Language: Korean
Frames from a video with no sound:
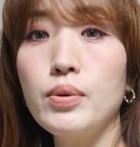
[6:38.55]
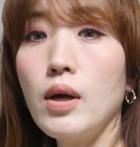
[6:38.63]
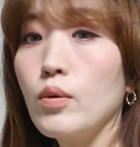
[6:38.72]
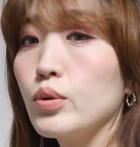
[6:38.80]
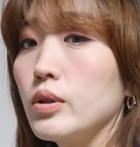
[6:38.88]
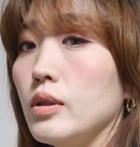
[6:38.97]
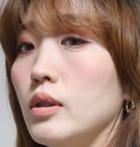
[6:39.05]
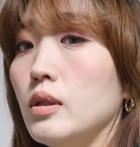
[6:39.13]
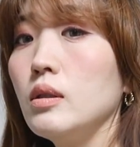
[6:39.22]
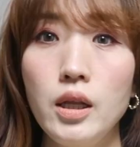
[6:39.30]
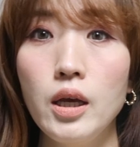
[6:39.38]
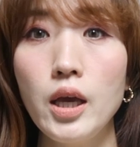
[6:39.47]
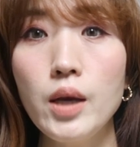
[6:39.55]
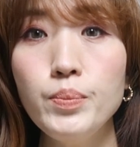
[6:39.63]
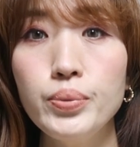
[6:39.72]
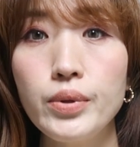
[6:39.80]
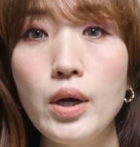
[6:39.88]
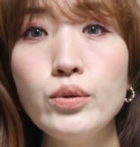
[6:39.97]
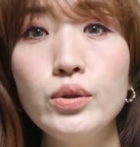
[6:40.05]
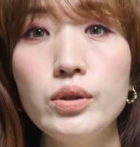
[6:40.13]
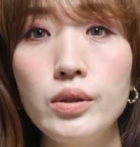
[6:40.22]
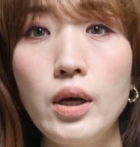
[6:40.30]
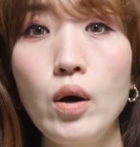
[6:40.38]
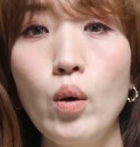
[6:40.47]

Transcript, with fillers: 블라우스는 되게 블라우스에